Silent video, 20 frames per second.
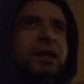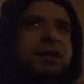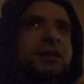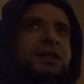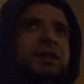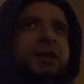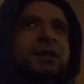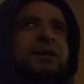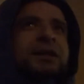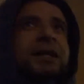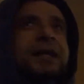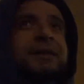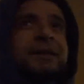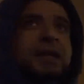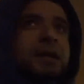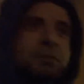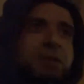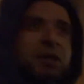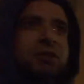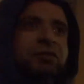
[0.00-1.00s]

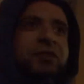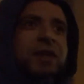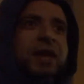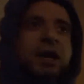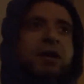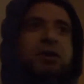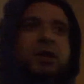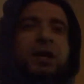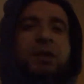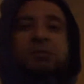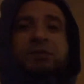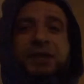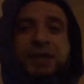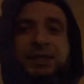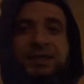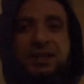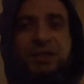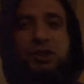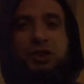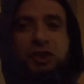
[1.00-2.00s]
يندمج فيها
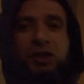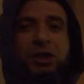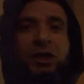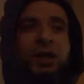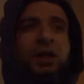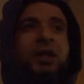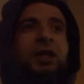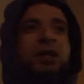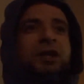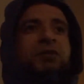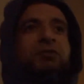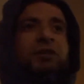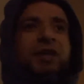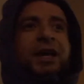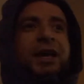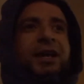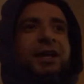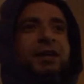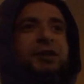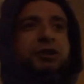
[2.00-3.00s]
ويمتزج
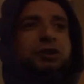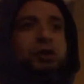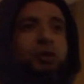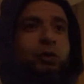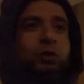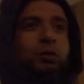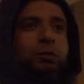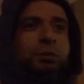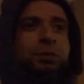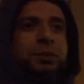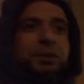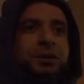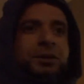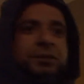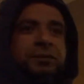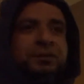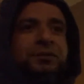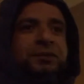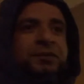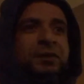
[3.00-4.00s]
فيها الشعوب
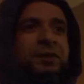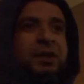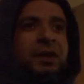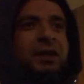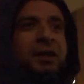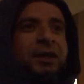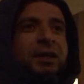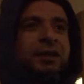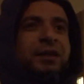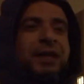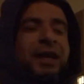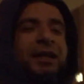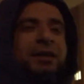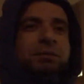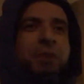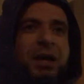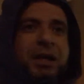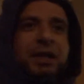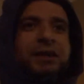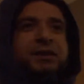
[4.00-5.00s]
يعني
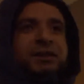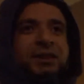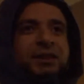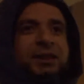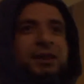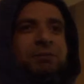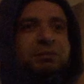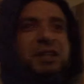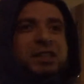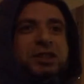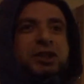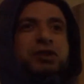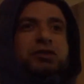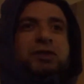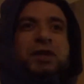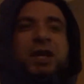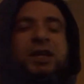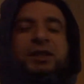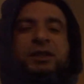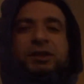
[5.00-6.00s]
بلد يمتزج
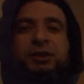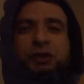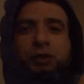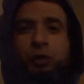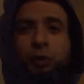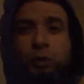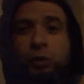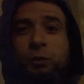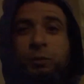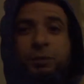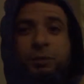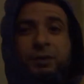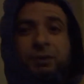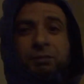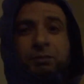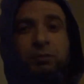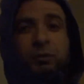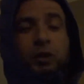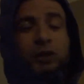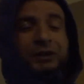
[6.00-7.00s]
فيها شعوب
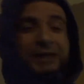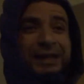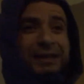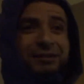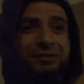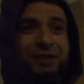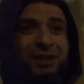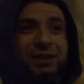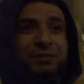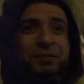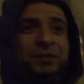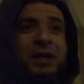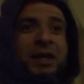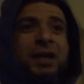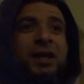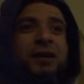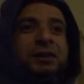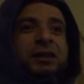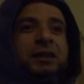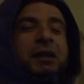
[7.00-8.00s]
مختلفة
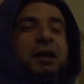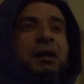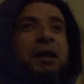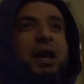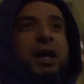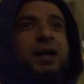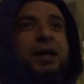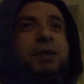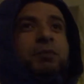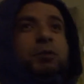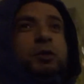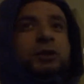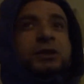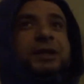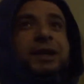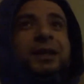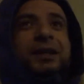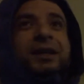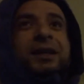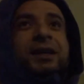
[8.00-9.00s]
تطلع لك
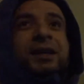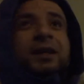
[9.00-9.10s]
منتج